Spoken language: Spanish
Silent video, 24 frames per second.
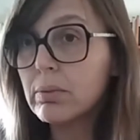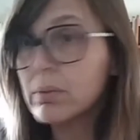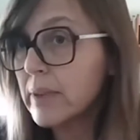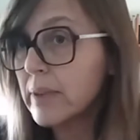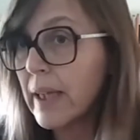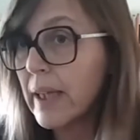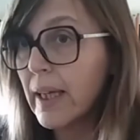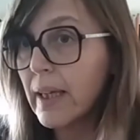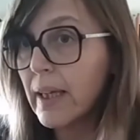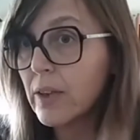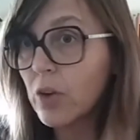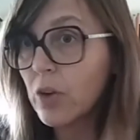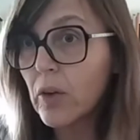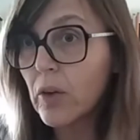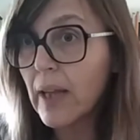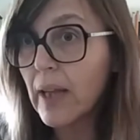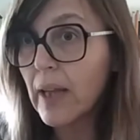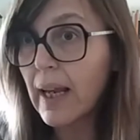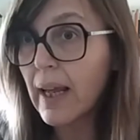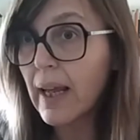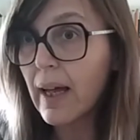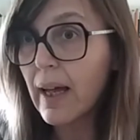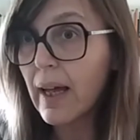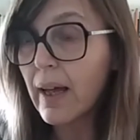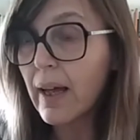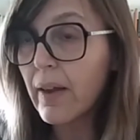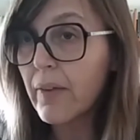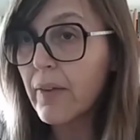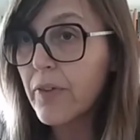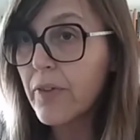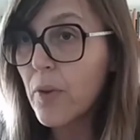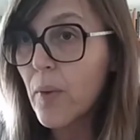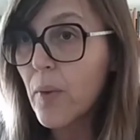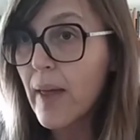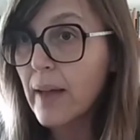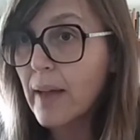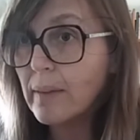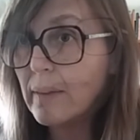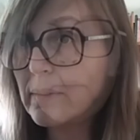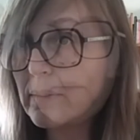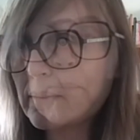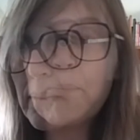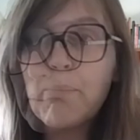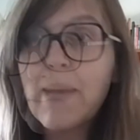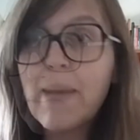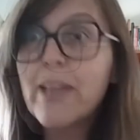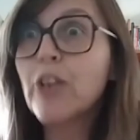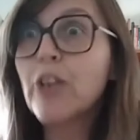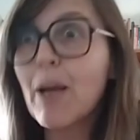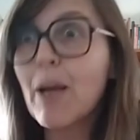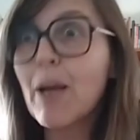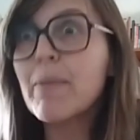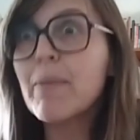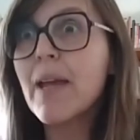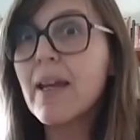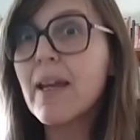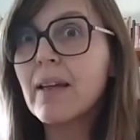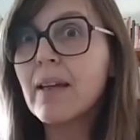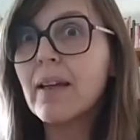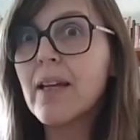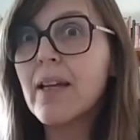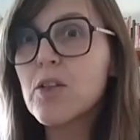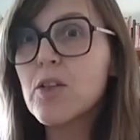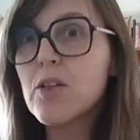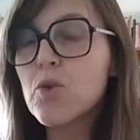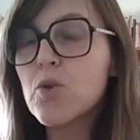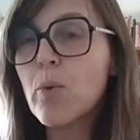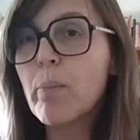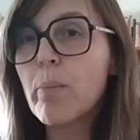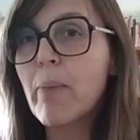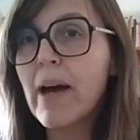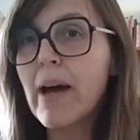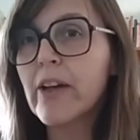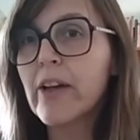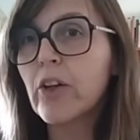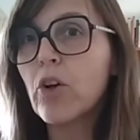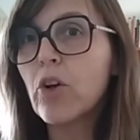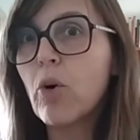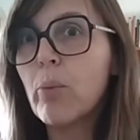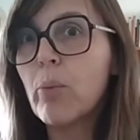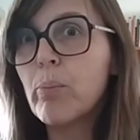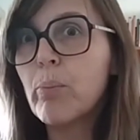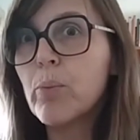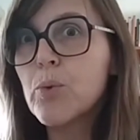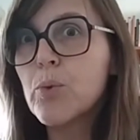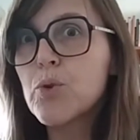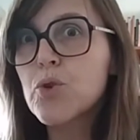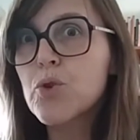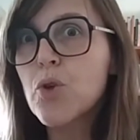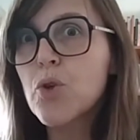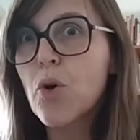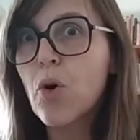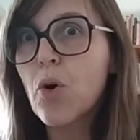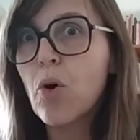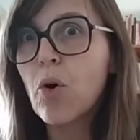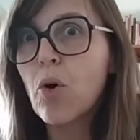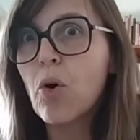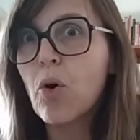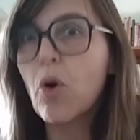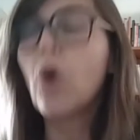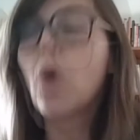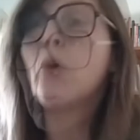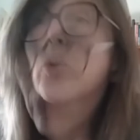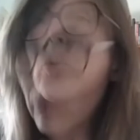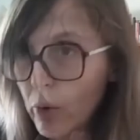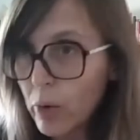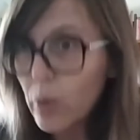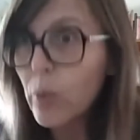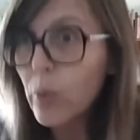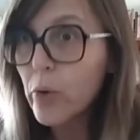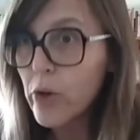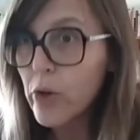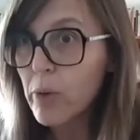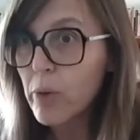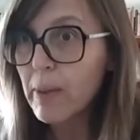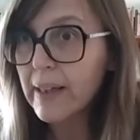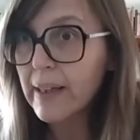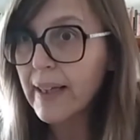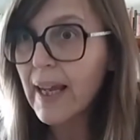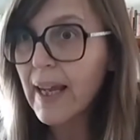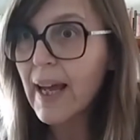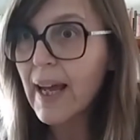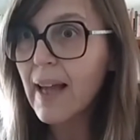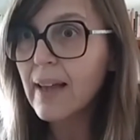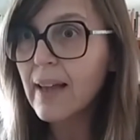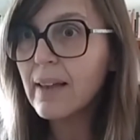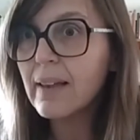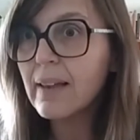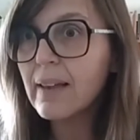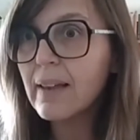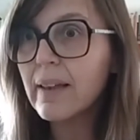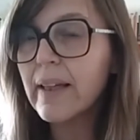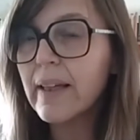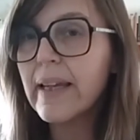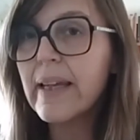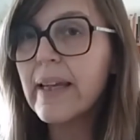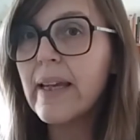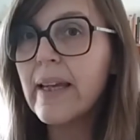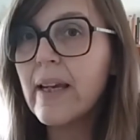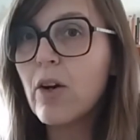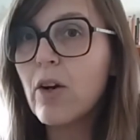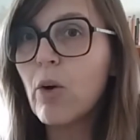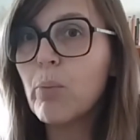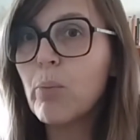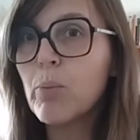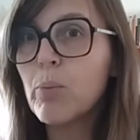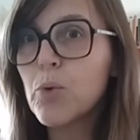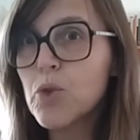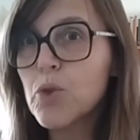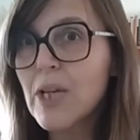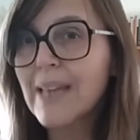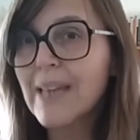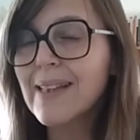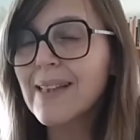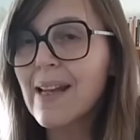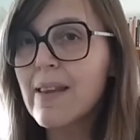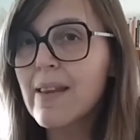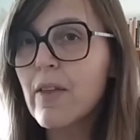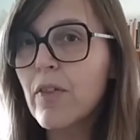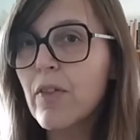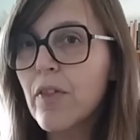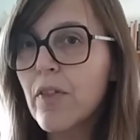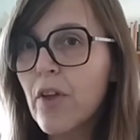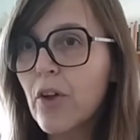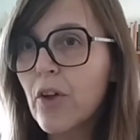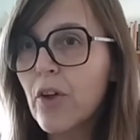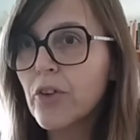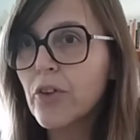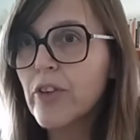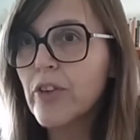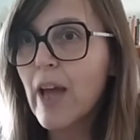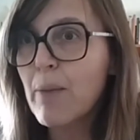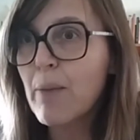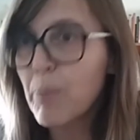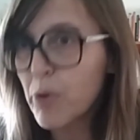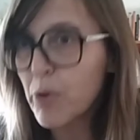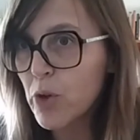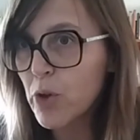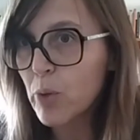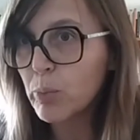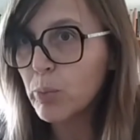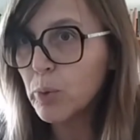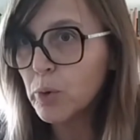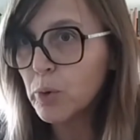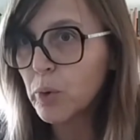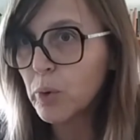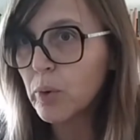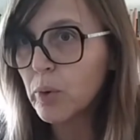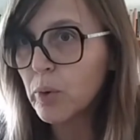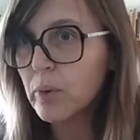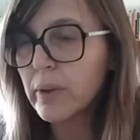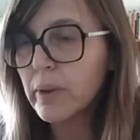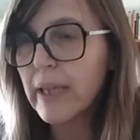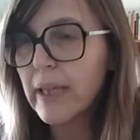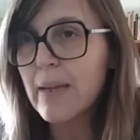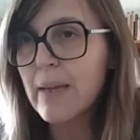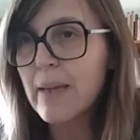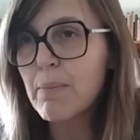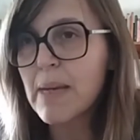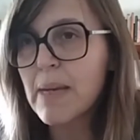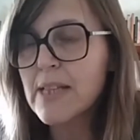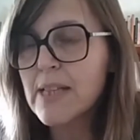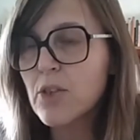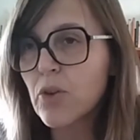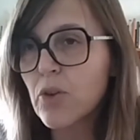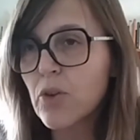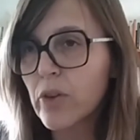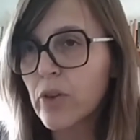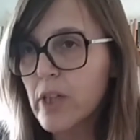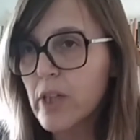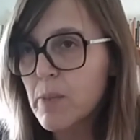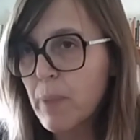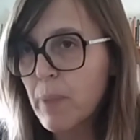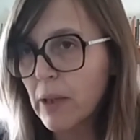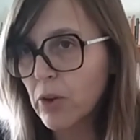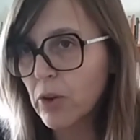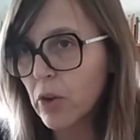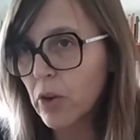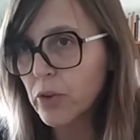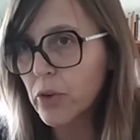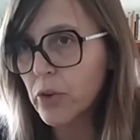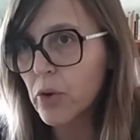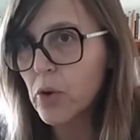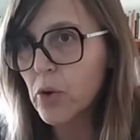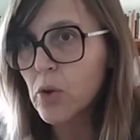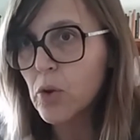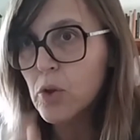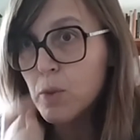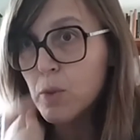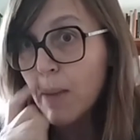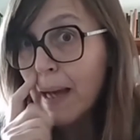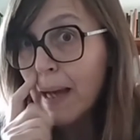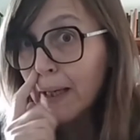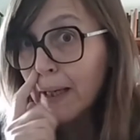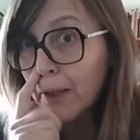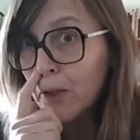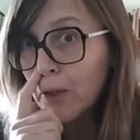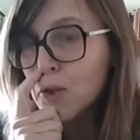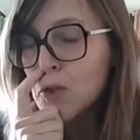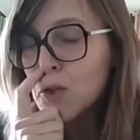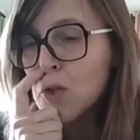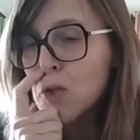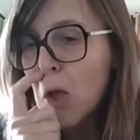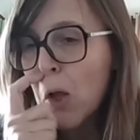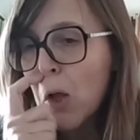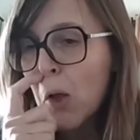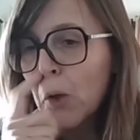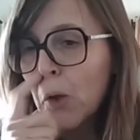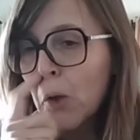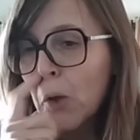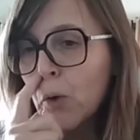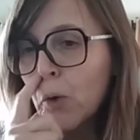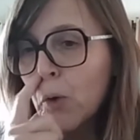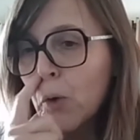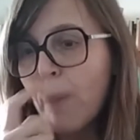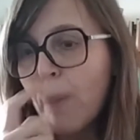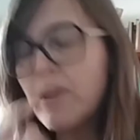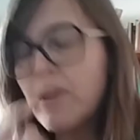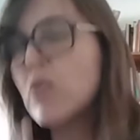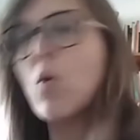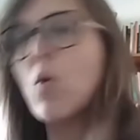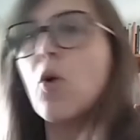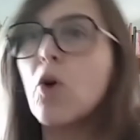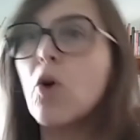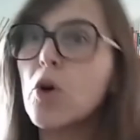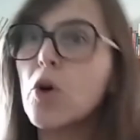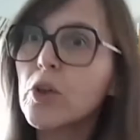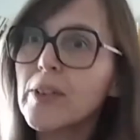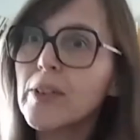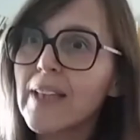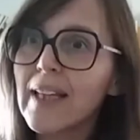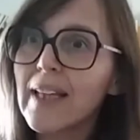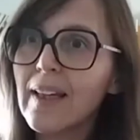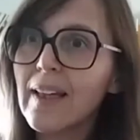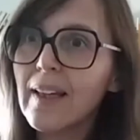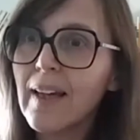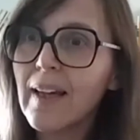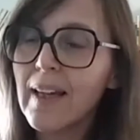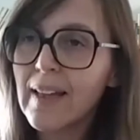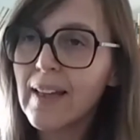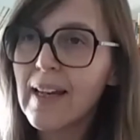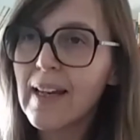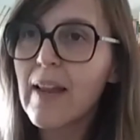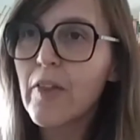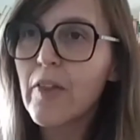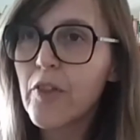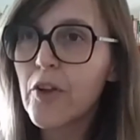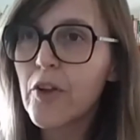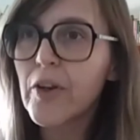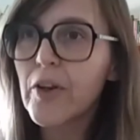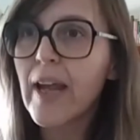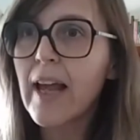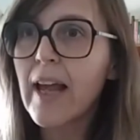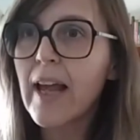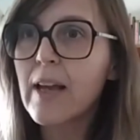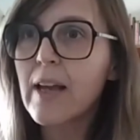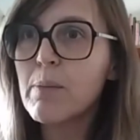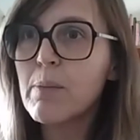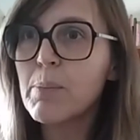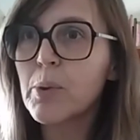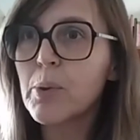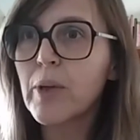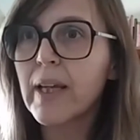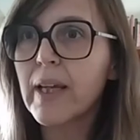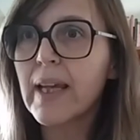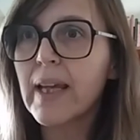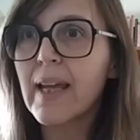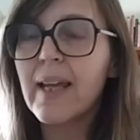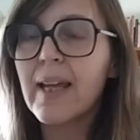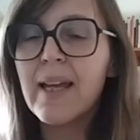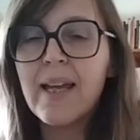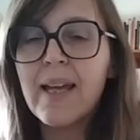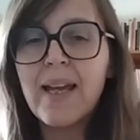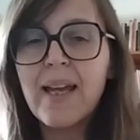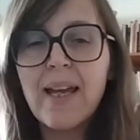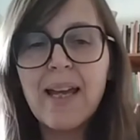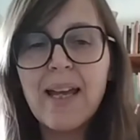de toda la ciudad, pero también es un barrio con mucho orgullo barrial y con mucha tradición de apoyo mutuo. Y además, con respecto a otros barrios, no ha habido un corte generacional porque